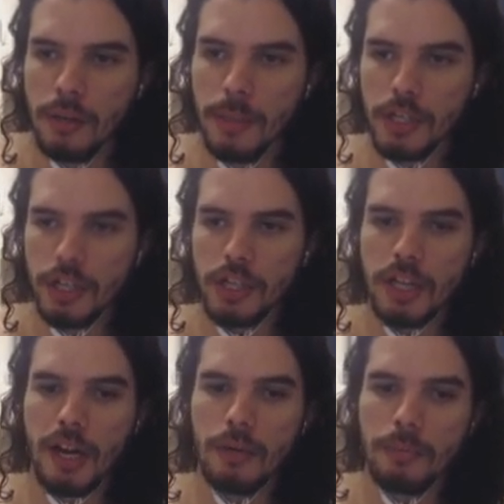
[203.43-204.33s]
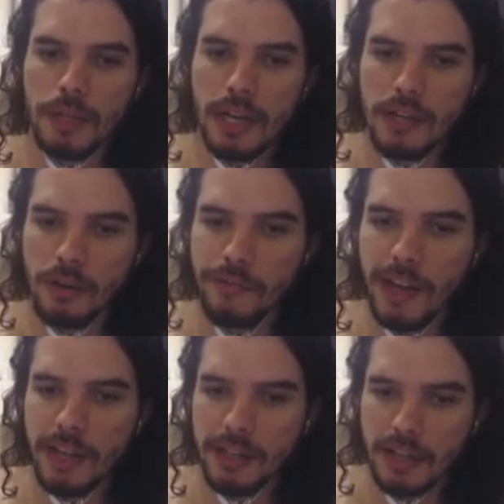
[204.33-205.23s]
Mas que estranho, porque eles não
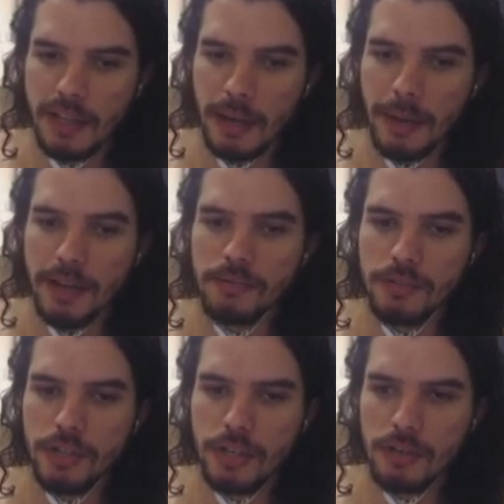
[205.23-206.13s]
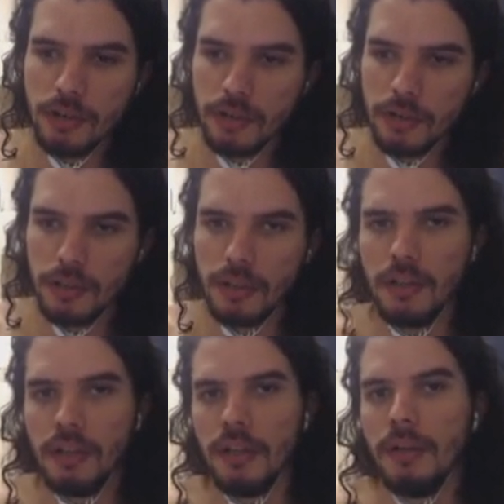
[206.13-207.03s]
vêm até aqui. Aparece um X, ó.
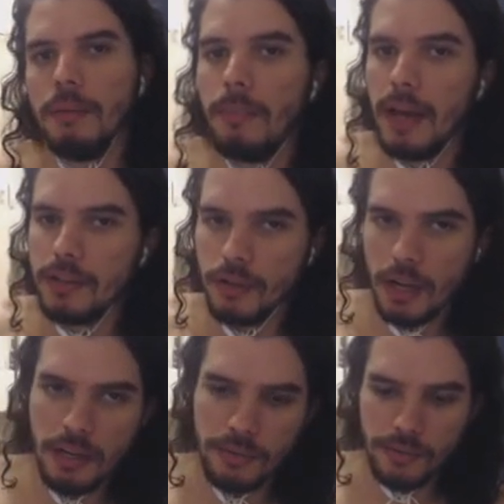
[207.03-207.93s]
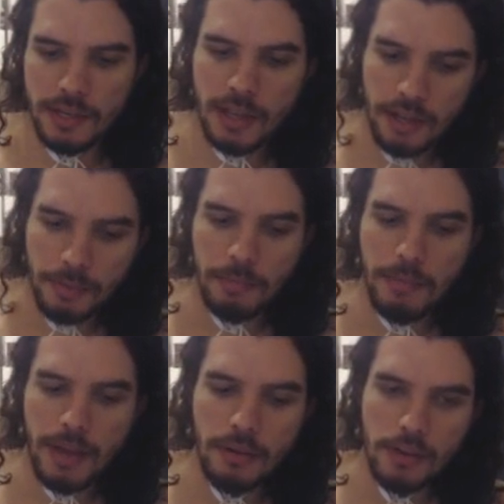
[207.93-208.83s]
Mas olha, você tem que
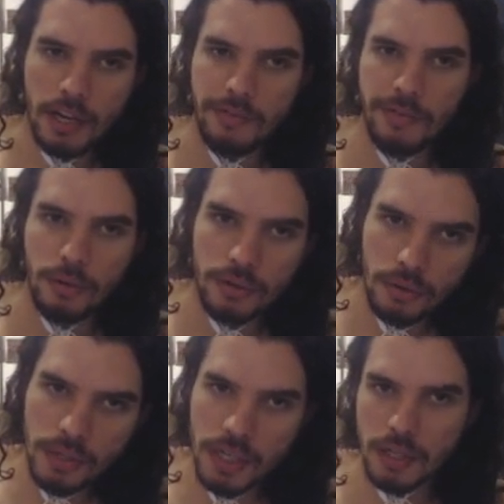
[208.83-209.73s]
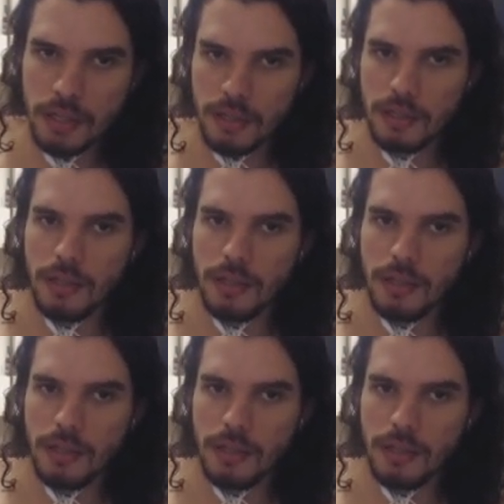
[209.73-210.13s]
primeiro escrever o seu nick.